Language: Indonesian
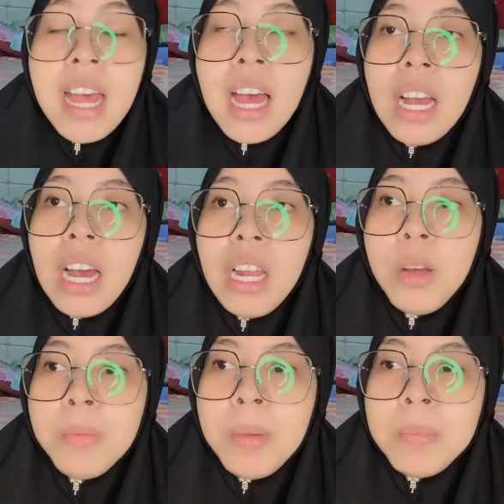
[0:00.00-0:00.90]

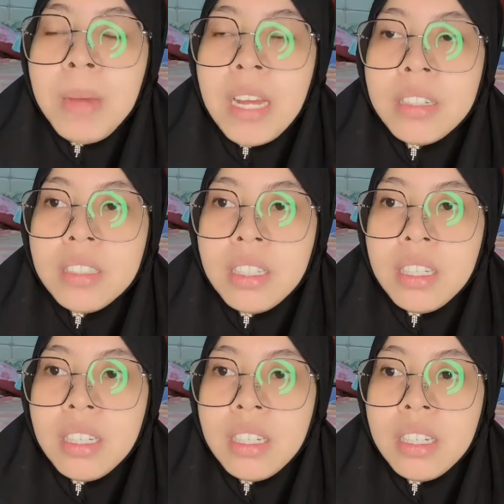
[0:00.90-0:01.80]
Kalau memang
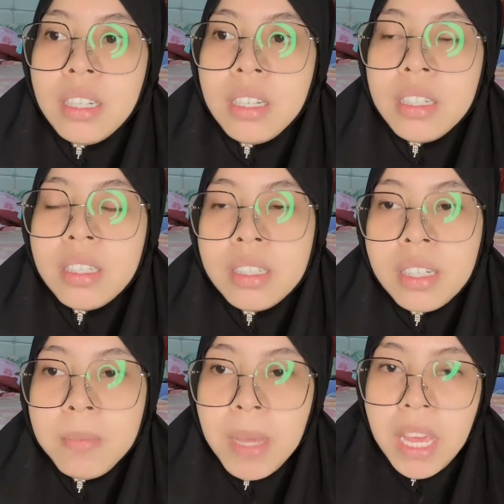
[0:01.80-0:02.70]
uh,
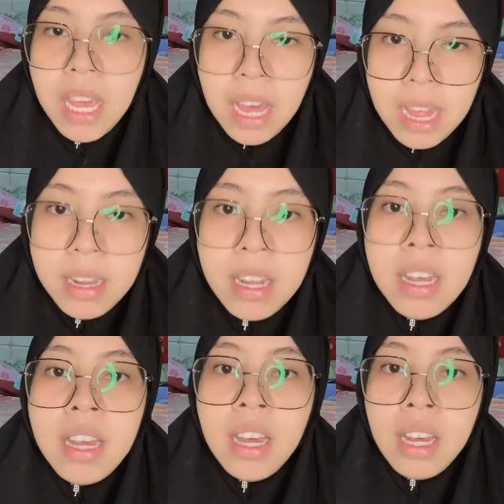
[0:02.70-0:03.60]
demikian
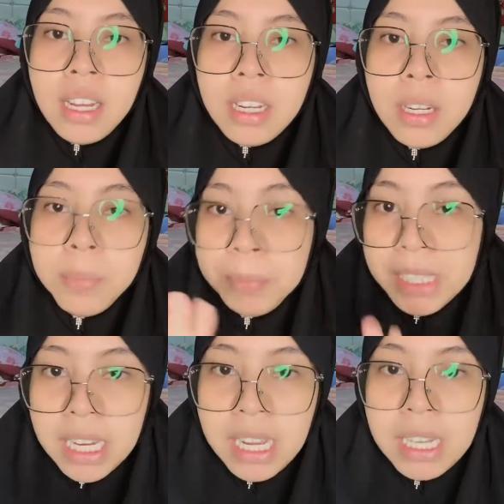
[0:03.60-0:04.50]
Uh,
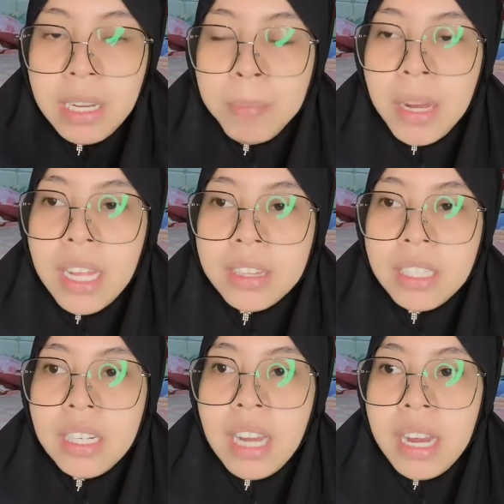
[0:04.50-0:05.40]
misalnya di
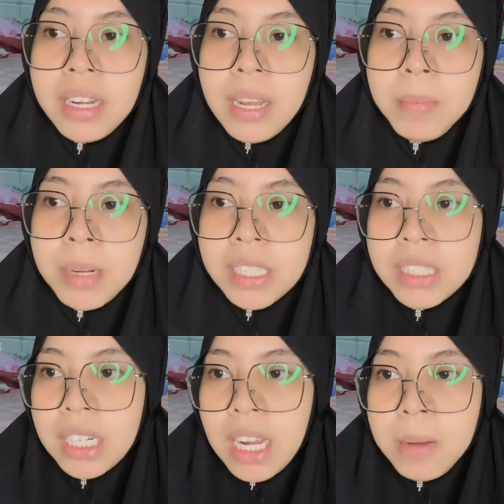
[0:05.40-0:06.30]
pengantin ada
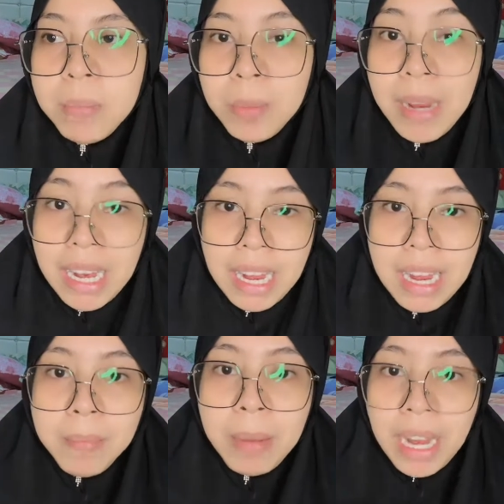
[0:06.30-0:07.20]
merencanakan
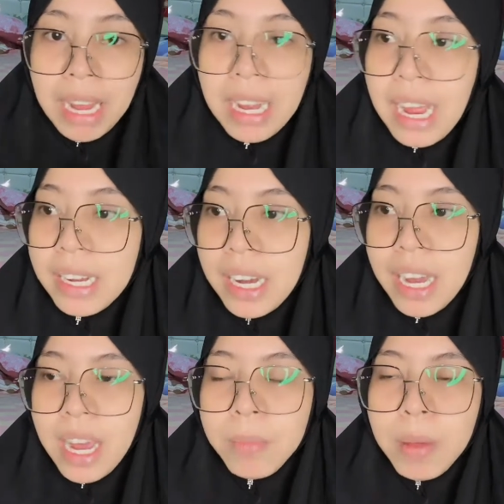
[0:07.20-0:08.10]
pemakaian pakaian
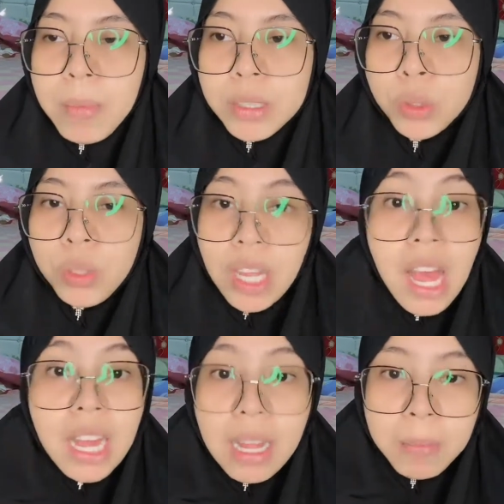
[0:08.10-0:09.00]
adat yang memang
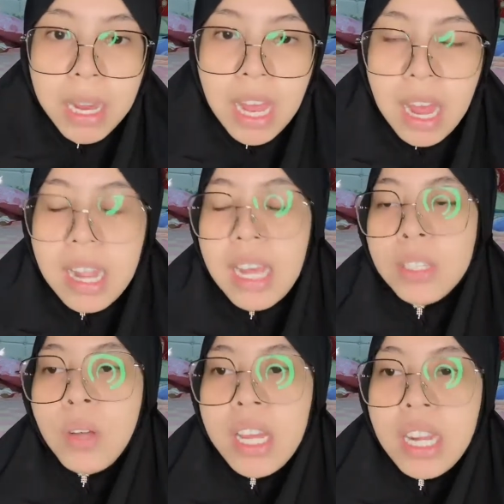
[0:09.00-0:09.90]
suntingnya agak meriah. Nah,
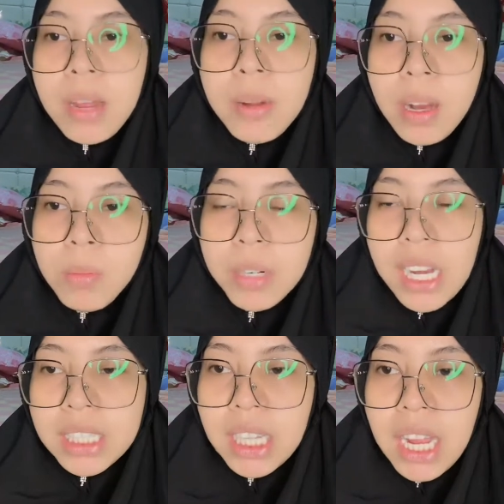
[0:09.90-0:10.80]
itu Kaira
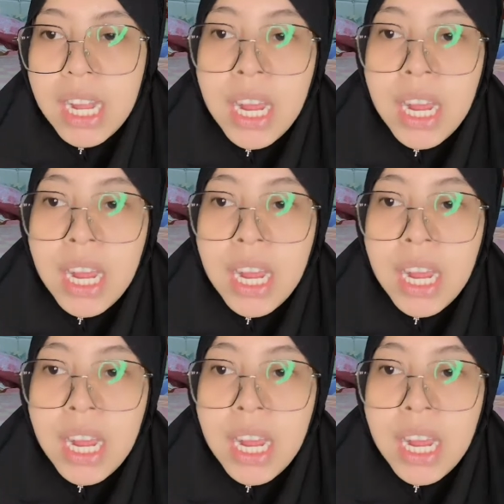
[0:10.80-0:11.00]
merekomendasikan